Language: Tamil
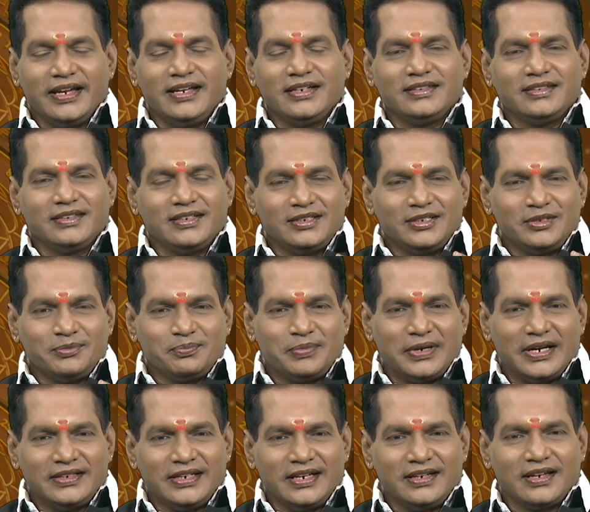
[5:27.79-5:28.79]
ஐந்து
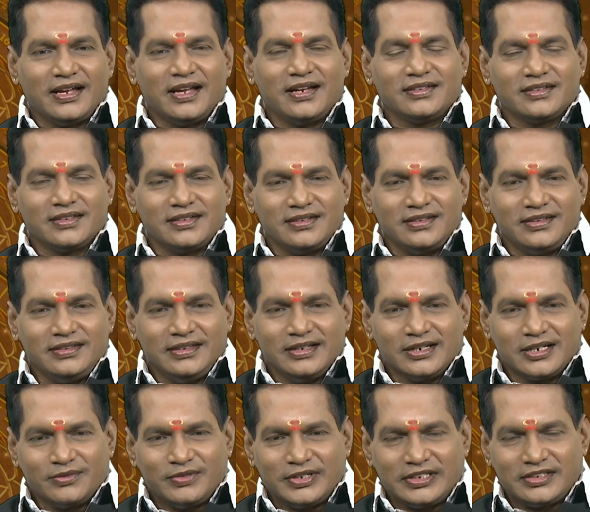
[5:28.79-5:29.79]
பதினான்கு
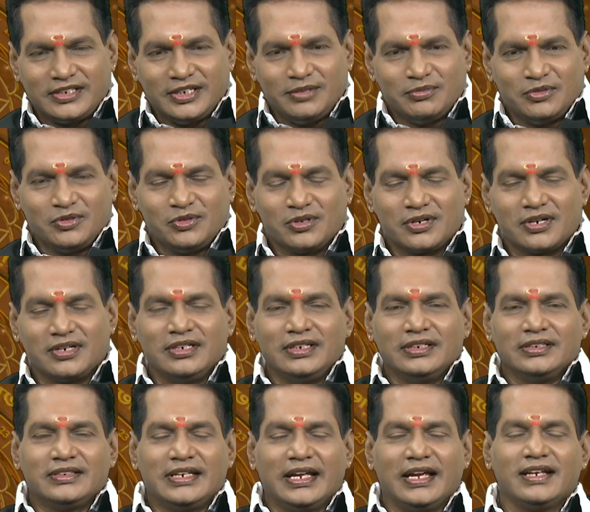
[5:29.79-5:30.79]
இருபத்தி மூன்று
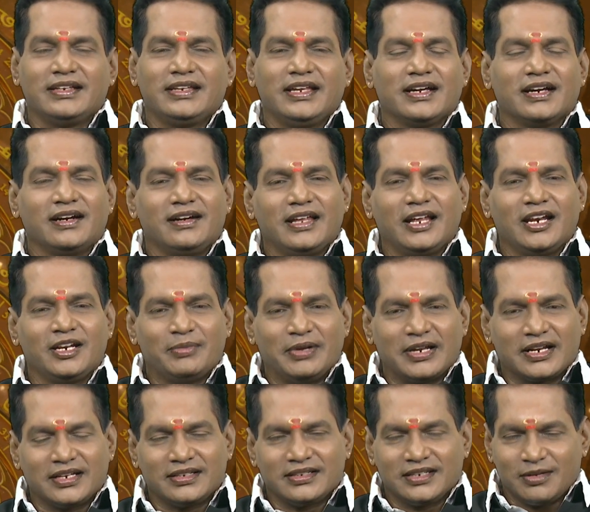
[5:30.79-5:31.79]
தேதிகளில்
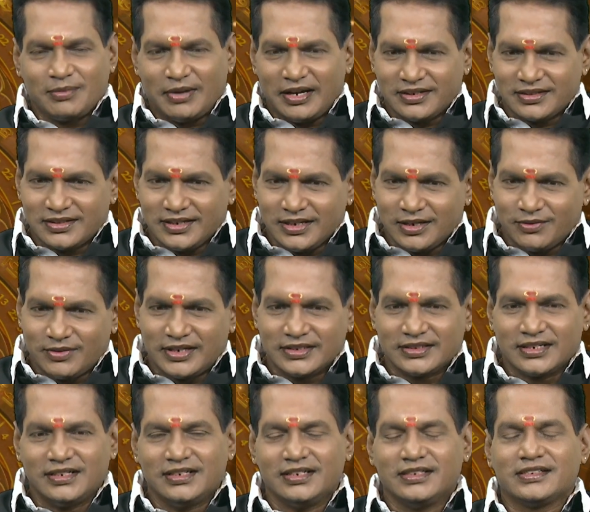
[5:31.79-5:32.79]
பிறந்த
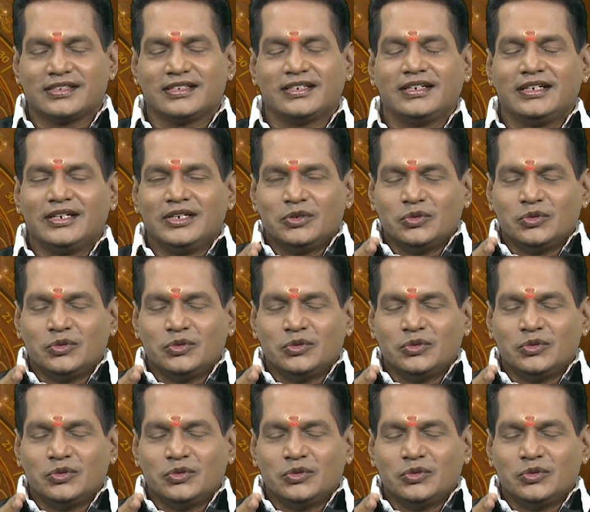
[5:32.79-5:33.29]
பாக்கியவான்களுக்கு